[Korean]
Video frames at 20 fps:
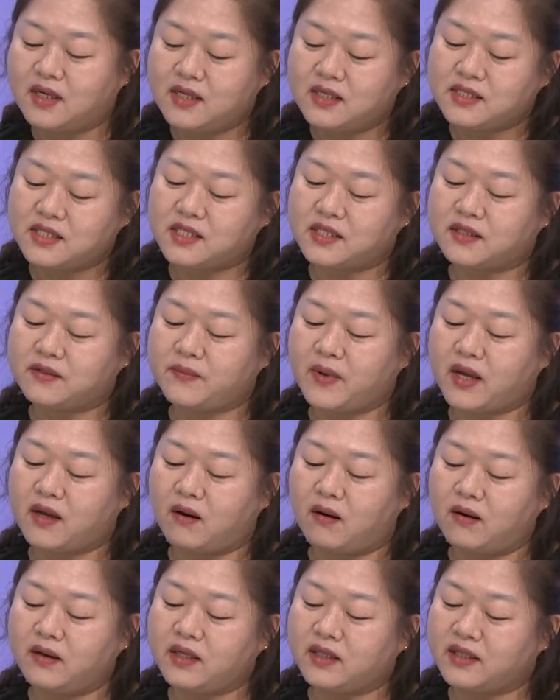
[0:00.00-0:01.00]
지금의
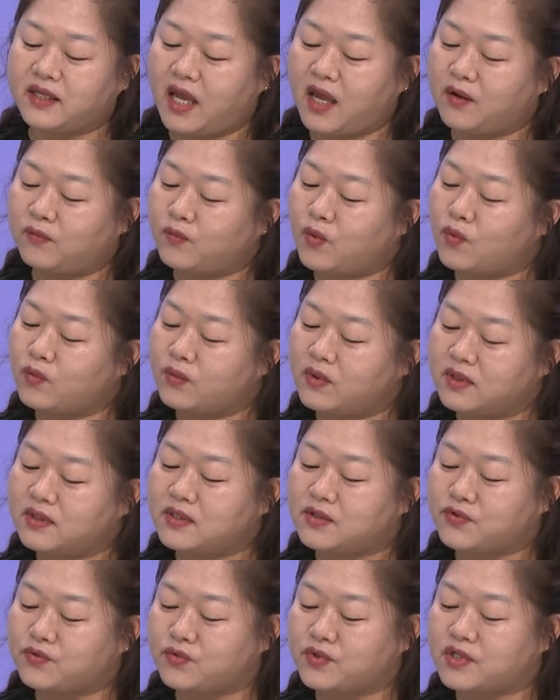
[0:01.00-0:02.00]
어린이
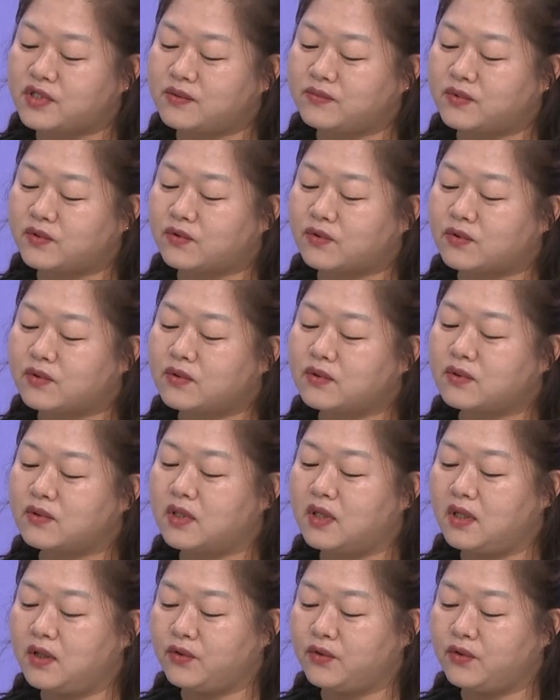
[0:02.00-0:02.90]
행복권을 중심으로